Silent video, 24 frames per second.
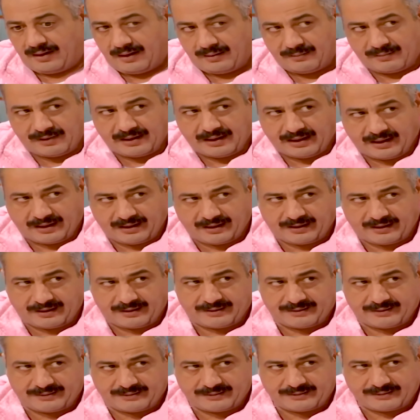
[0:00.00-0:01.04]
أمري
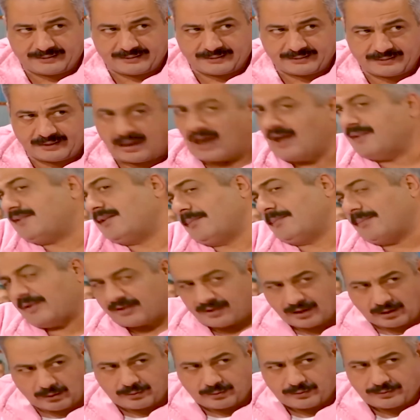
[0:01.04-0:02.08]
لله هاتي
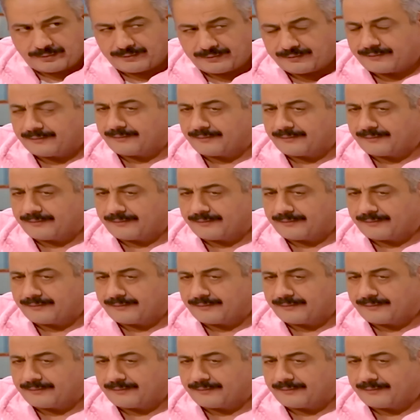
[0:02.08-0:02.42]
البنطلون